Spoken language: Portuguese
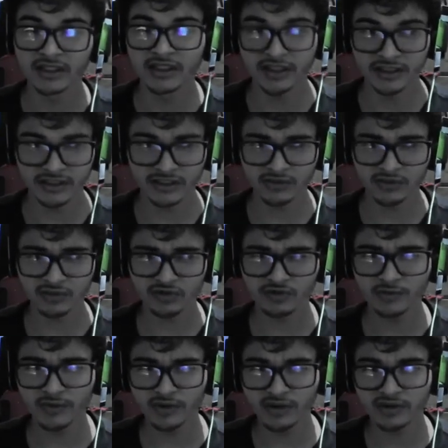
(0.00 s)
e uns
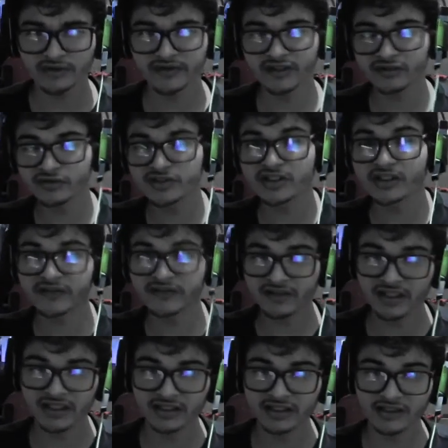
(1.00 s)
1800 de
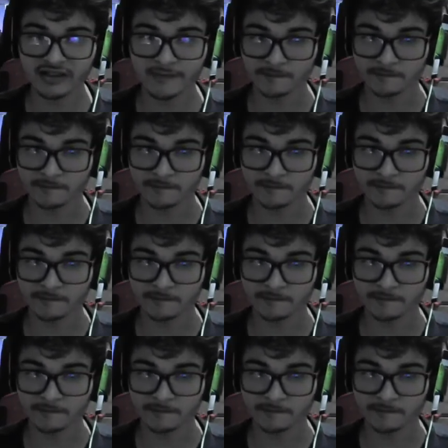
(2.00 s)
escrita.